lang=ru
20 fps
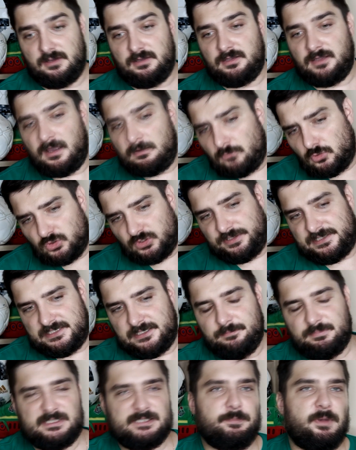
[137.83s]
К тому же,
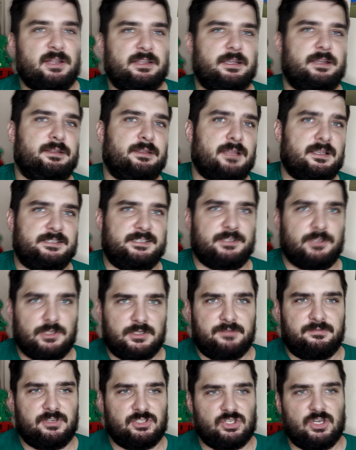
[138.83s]
если посмотреть на на
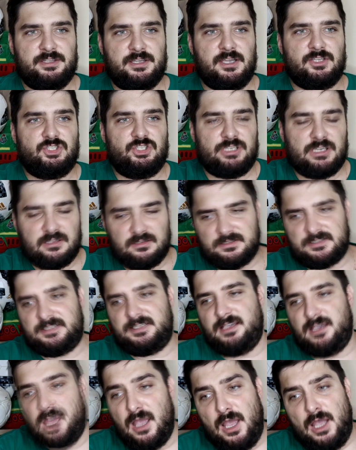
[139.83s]
телодвижение
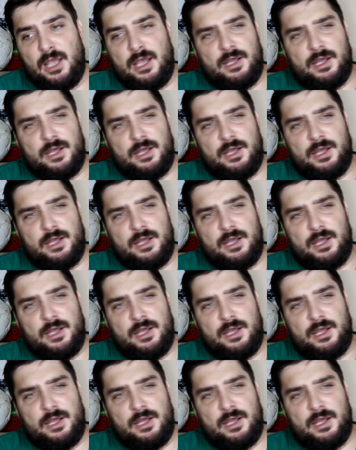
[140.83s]
Челси,